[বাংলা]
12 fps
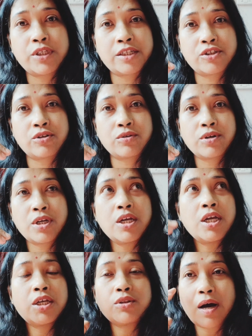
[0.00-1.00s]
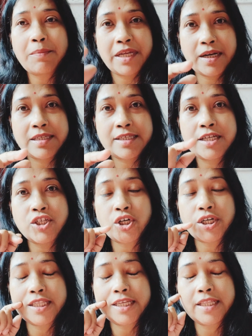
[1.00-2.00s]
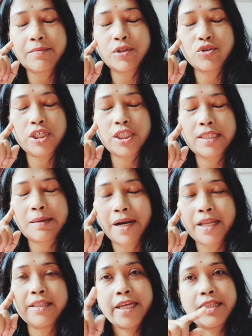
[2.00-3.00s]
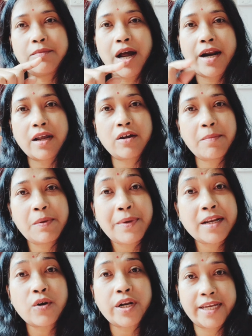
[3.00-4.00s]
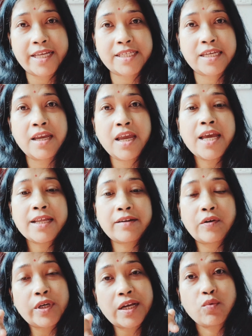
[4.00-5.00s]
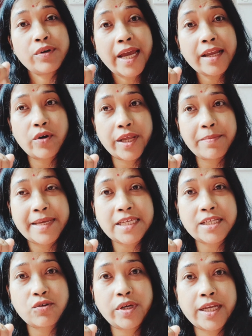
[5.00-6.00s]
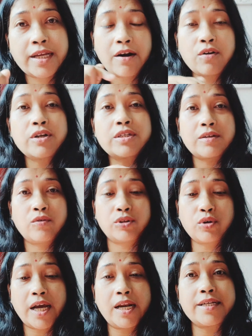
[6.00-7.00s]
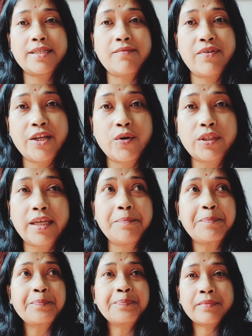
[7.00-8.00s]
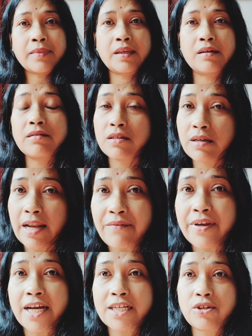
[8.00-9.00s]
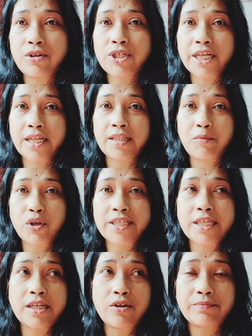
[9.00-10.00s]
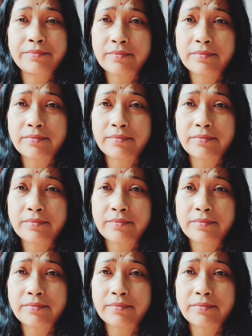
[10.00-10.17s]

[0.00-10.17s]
বোঝার জন্য তো আমি এটা স্ক্রিনশটে দিয়ে দেবো যদি দিতে পারি দিয়ে দেবো আর নাহলে আমি পিন করে রেখেছি ওটা গুন্ডাই করে মেসেজগুলি কারণ গতকালের যে ভিডিওতে লাইভে আসলো সেটাতে বলেছে যে